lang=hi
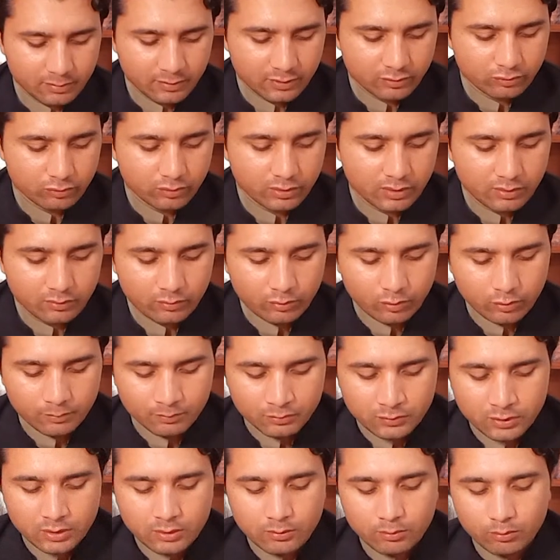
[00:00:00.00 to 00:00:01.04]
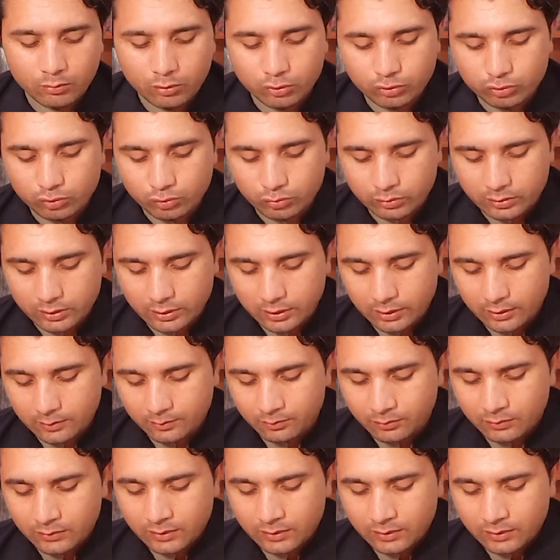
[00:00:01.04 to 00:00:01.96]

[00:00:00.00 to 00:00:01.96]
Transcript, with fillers: पास जो है वो मौजूद है